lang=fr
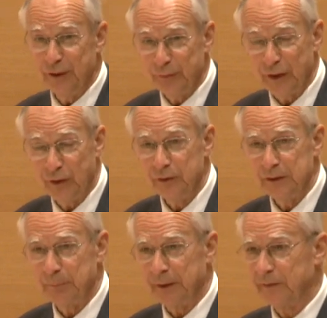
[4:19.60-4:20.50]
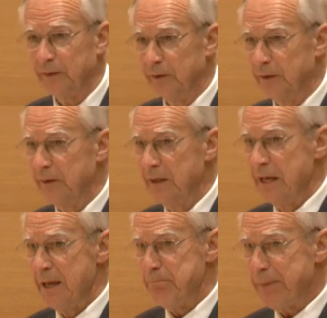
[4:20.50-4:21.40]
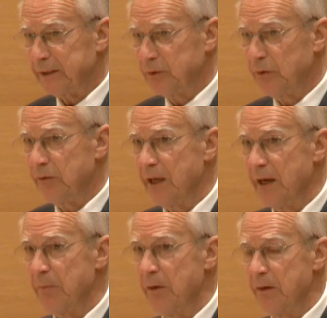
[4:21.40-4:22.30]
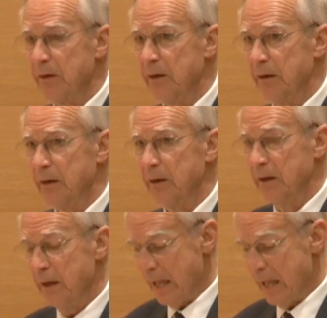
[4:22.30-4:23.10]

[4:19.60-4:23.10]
différent des précédents, particulièrement euh,